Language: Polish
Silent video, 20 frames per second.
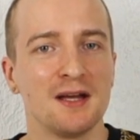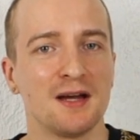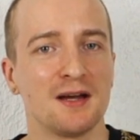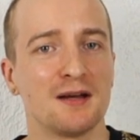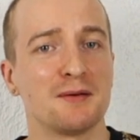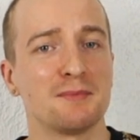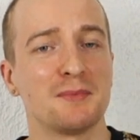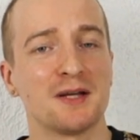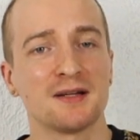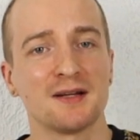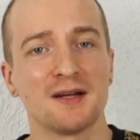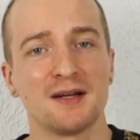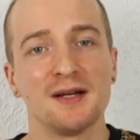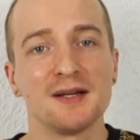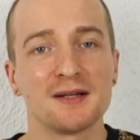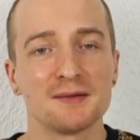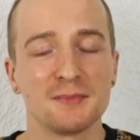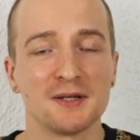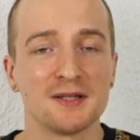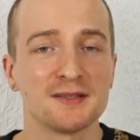a marka
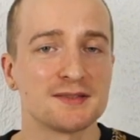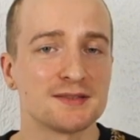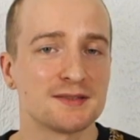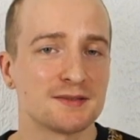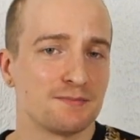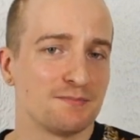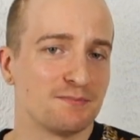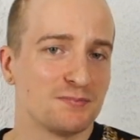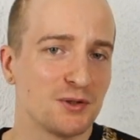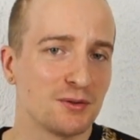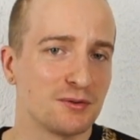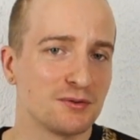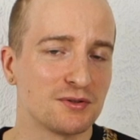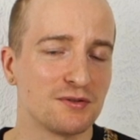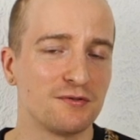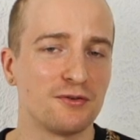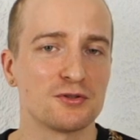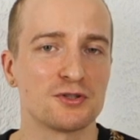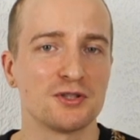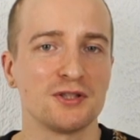Hermes no,
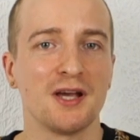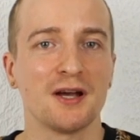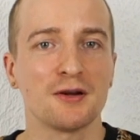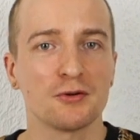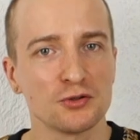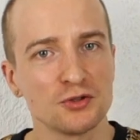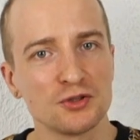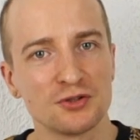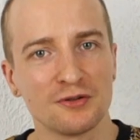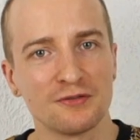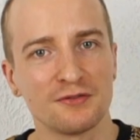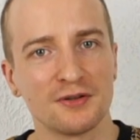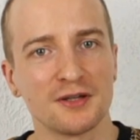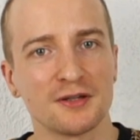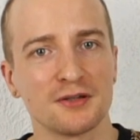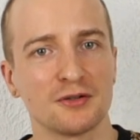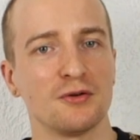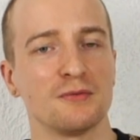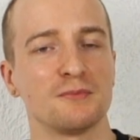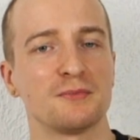tworzy
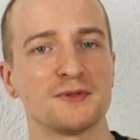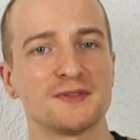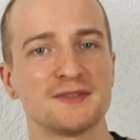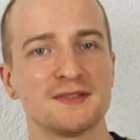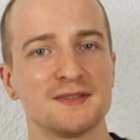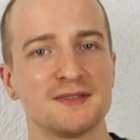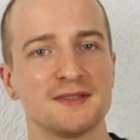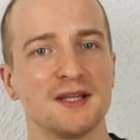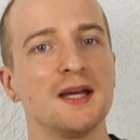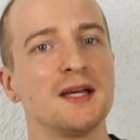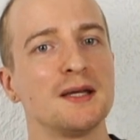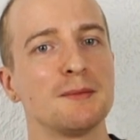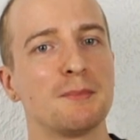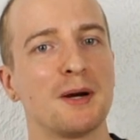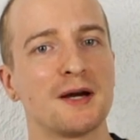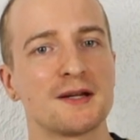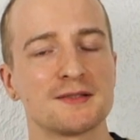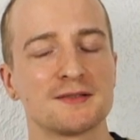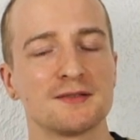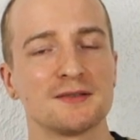jakościowe kompozycje i
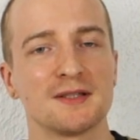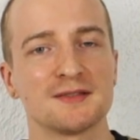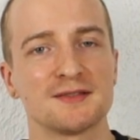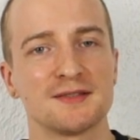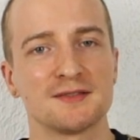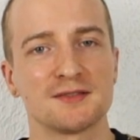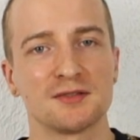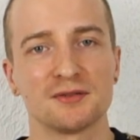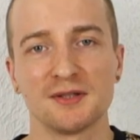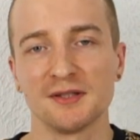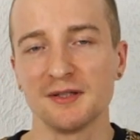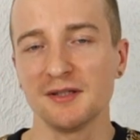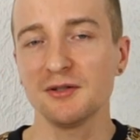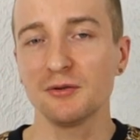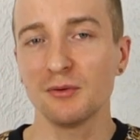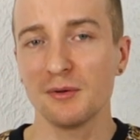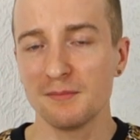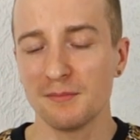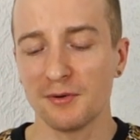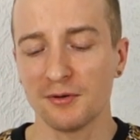bardzo nasycone i
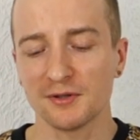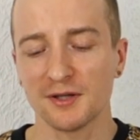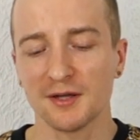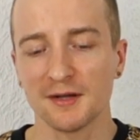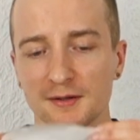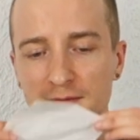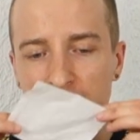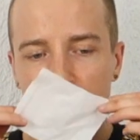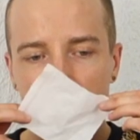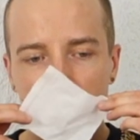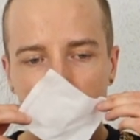głębokie.